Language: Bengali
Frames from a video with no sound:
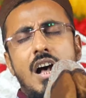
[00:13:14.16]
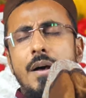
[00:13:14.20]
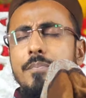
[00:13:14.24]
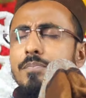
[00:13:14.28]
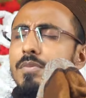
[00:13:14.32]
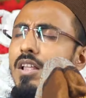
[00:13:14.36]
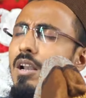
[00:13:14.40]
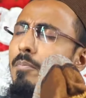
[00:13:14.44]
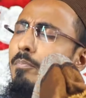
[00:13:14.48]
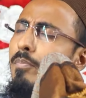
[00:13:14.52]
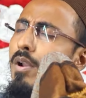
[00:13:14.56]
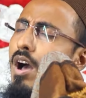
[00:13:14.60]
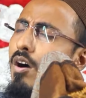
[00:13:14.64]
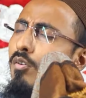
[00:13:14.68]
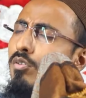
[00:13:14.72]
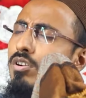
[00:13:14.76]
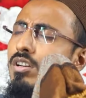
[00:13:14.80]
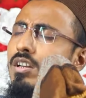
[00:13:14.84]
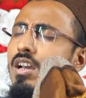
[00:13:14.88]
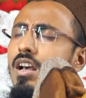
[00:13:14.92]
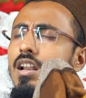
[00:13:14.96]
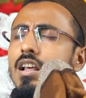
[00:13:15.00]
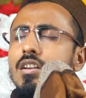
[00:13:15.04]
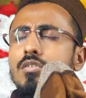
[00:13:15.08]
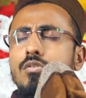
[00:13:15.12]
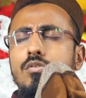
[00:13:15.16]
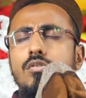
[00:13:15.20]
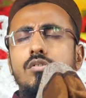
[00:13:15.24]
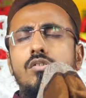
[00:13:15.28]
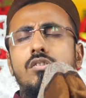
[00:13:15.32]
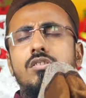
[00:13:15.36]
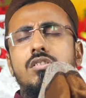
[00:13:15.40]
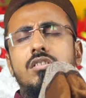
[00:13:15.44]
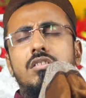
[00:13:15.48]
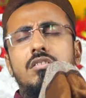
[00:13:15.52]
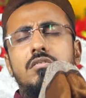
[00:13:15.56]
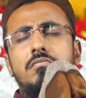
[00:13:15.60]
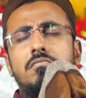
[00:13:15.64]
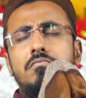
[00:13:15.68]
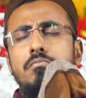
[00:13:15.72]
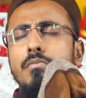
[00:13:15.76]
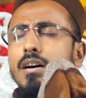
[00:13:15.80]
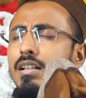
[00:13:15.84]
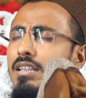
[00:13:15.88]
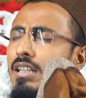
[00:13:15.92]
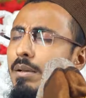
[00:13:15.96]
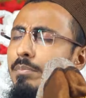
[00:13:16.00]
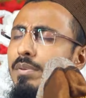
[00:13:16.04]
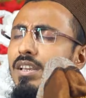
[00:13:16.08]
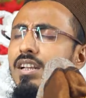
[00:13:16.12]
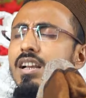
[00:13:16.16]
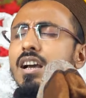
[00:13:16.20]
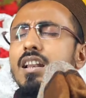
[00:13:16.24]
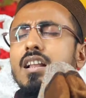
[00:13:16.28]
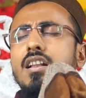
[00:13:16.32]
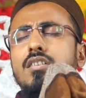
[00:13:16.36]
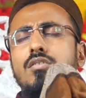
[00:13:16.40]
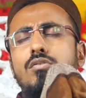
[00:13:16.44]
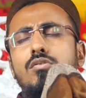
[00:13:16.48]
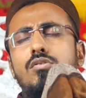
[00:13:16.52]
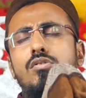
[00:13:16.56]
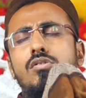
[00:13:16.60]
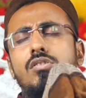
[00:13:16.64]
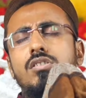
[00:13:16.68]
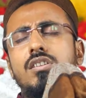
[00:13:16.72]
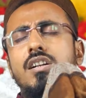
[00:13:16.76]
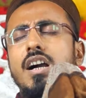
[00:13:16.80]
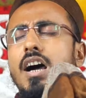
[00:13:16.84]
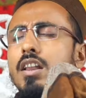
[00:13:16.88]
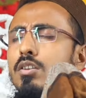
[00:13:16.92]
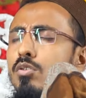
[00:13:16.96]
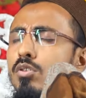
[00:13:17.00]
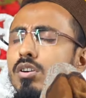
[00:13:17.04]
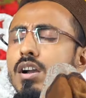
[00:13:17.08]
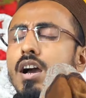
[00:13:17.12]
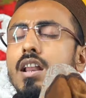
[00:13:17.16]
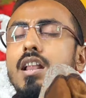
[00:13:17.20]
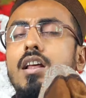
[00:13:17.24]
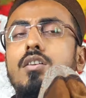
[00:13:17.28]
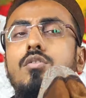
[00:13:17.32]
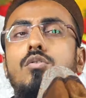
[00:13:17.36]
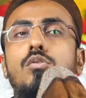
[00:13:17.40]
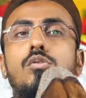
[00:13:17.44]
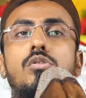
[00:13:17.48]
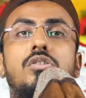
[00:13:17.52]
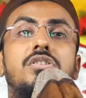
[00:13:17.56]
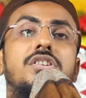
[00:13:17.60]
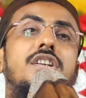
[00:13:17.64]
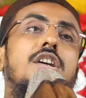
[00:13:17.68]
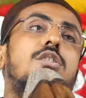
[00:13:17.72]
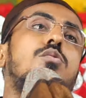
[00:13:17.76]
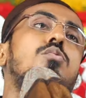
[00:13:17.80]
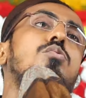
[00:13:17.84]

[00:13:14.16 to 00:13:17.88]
আপনার ব্রাউন কালার হোক বাদামি কালার হোক কালো কালার হোক যে